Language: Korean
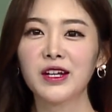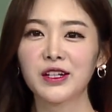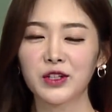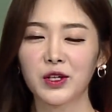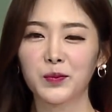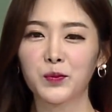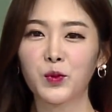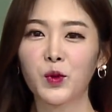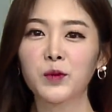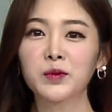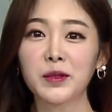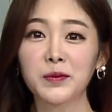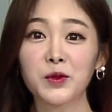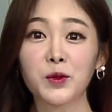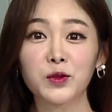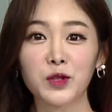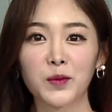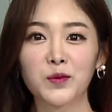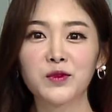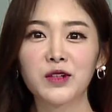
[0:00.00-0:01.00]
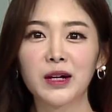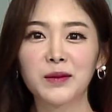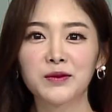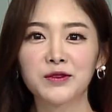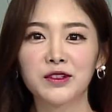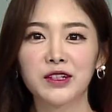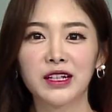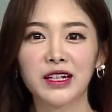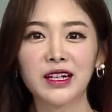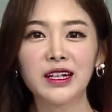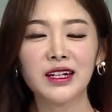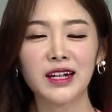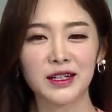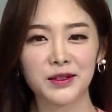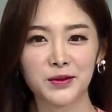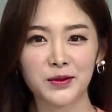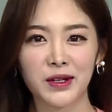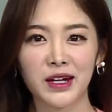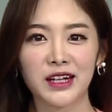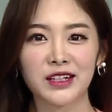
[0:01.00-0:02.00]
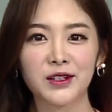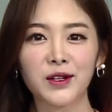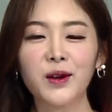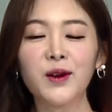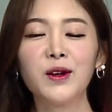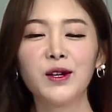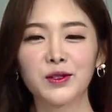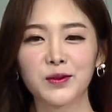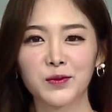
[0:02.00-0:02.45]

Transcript: 저희 보험 365 전문가분들이 계속해서